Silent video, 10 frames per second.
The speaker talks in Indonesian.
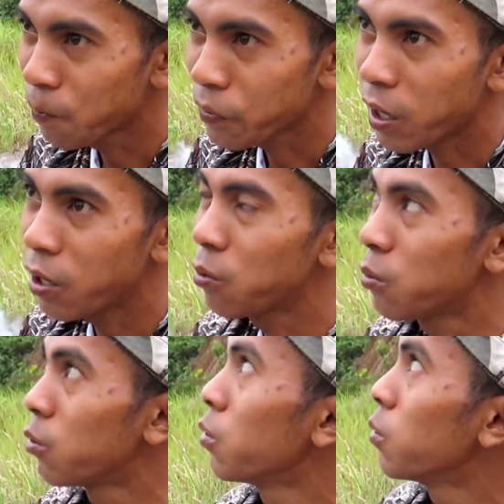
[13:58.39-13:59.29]

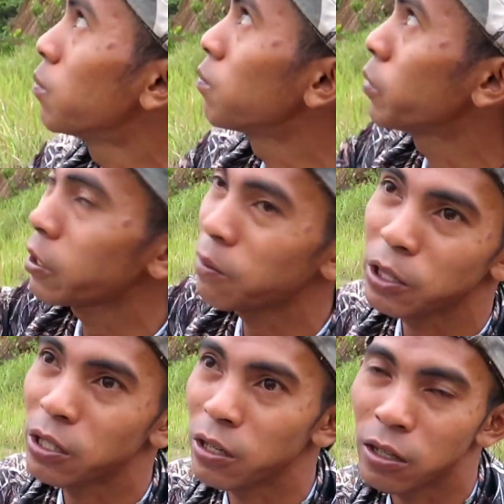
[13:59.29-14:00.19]
kalau
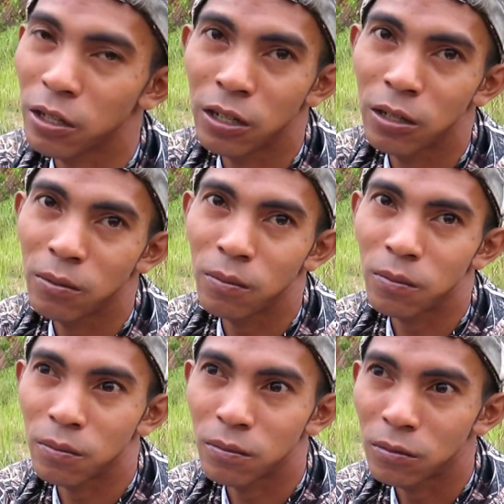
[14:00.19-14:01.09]
petir-petir kayak gini
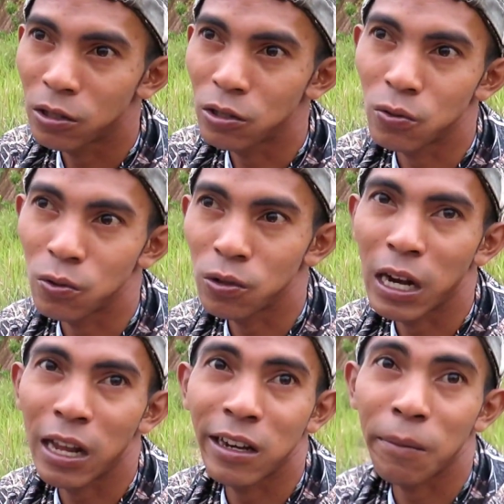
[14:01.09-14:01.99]
disuruh
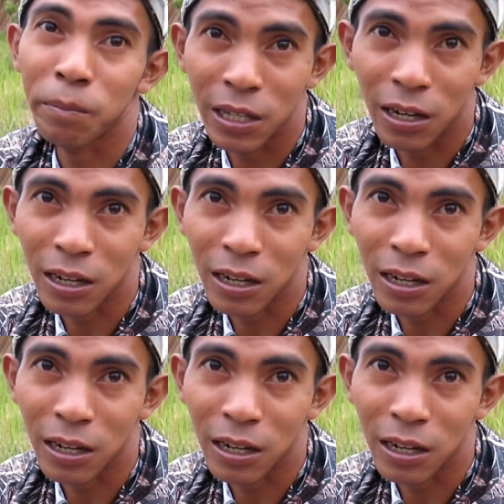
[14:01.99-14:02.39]
nyalain api ya kan